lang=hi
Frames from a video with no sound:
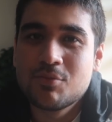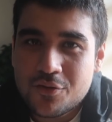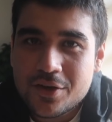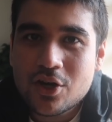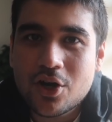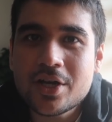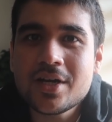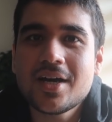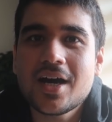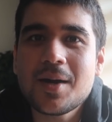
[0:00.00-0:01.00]
मूविंग
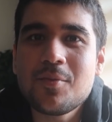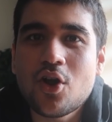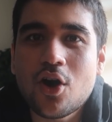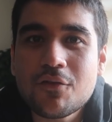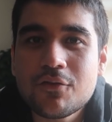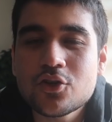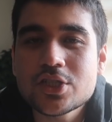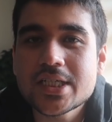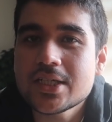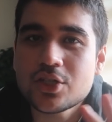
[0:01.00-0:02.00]
ऑन अब लॉग फोर
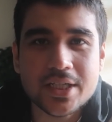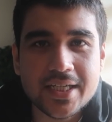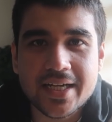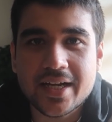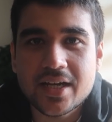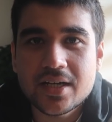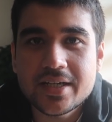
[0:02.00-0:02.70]
जे तो ठीक है